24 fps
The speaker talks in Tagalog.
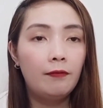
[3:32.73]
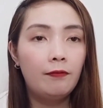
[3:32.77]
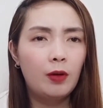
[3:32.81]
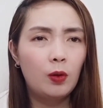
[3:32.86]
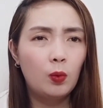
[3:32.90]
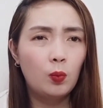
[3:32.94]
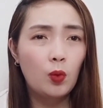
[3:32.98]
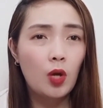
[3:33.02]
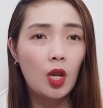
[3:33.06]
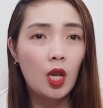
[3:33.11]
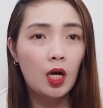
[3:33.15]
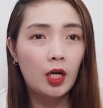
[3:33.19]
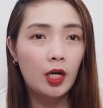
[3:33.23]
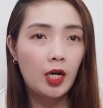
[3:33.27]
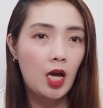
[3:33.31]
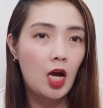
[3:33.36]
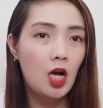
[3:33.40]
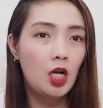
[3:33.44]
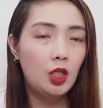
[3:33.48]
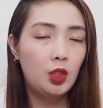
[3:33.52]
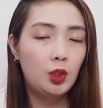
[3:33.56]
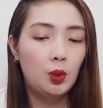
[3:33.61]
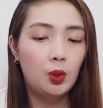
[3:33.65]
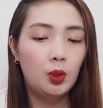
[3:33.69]
pag walang
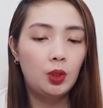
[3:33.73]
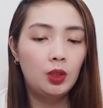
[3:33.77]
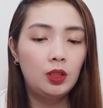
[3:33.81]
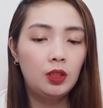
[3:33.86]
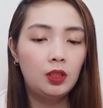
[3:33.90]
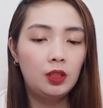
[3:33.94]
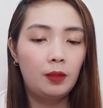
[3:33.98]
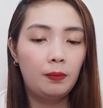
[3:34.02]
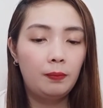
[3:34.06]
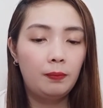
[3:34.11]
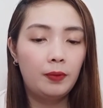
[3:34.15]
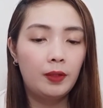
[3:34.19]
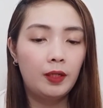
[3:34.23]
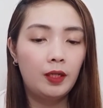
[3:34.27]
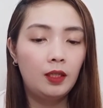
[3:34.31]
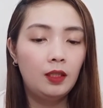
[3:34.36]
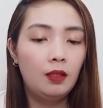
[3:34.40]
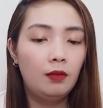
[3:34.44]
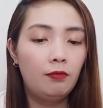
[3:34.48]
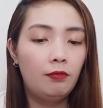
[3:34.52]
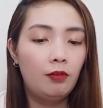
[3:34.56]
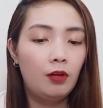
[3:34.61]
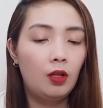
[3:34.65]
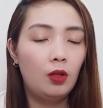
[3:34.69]
reaction,
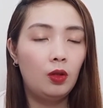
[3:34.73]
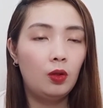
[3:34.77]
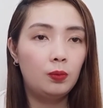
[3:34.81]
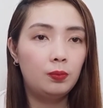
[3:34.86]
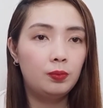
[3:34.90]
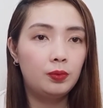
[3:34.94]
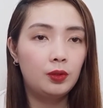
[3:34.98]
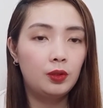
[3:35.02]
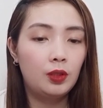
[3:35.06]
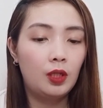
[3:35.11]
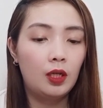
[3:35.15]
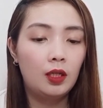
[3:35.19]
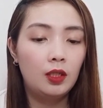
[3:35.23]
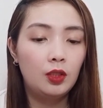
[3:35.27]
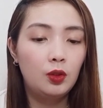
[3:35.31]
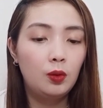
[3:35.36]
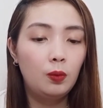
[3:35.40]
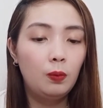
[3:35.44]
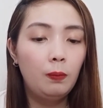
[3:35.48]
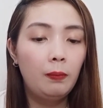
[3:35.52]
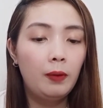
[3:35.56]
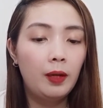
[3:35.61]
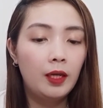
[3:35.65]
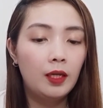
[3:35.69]
syempre, develops, uh,
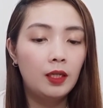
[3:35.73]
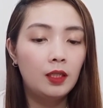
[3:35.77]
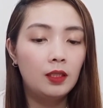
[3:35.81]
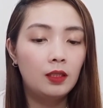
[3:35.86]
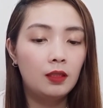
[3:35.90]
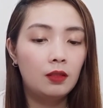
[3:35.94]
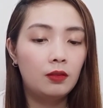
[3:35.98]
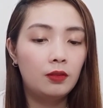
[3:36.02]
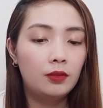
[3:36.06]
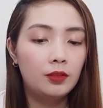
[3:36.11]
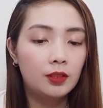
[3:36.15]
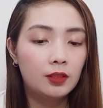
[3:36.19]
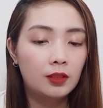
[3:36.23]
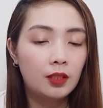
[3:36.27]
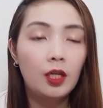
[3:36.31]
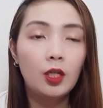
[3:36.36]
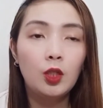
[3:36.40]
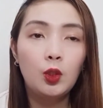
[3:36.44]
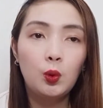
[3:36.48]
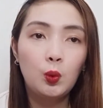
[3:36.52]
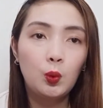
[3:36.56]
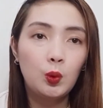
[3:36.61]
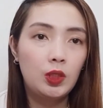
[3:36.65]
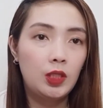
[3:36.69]
you may
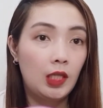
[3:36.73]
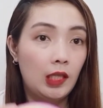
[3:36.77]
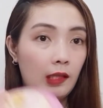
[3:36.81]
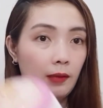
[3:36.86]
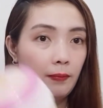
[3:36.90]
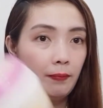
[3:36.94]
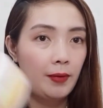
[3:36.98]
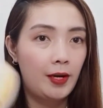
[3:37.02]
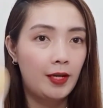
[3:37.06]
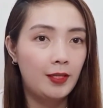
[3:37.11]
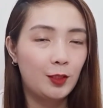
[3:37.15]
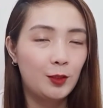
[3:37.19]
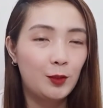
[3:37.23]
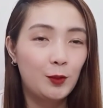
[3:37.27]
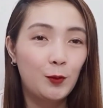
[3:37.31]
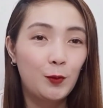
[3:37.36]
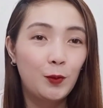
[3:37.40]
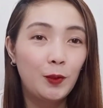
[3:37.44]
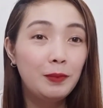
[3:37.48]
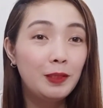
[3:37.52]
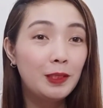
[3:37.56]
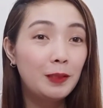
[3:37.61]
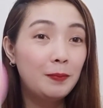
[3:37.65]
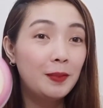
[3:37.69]
start using the product.
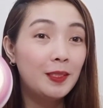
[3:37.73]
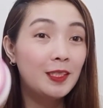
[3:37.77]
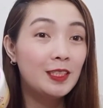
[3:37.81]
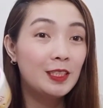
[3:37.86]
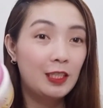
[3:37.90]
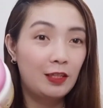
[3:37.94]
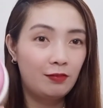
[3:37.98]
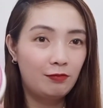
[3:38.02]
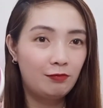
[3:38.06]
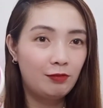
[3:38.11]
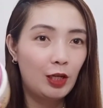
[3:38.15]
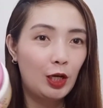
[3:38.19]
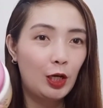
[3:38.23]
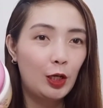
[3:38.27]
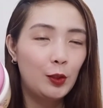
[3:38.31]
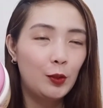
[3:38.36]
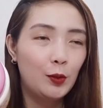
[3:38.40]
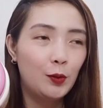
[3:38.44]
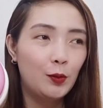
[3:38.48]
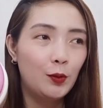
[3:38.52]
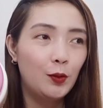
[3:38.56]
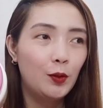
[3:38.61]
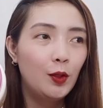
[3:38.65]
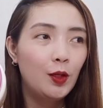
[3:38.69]
So, ibig sabihin, safe na
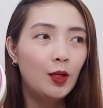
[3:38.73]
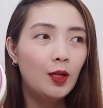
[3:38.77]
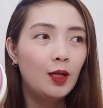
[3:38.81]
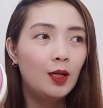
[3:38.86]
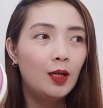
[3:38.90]
kayo.